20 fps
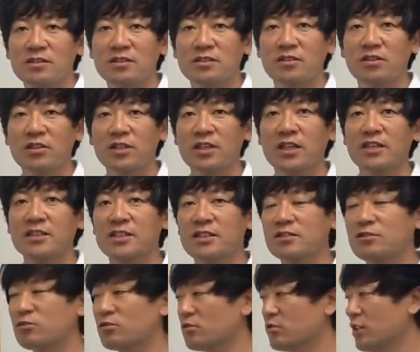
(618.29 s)
그 거기다
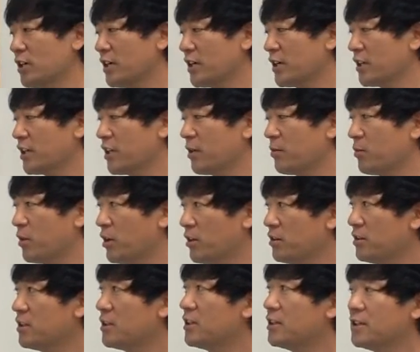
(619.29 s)
제출을 하게
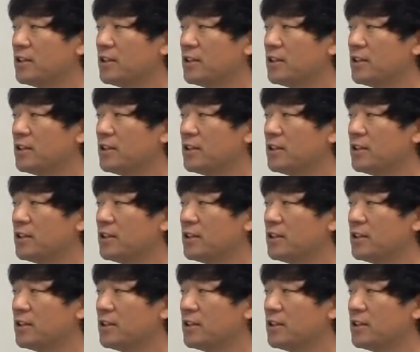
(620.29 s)
되면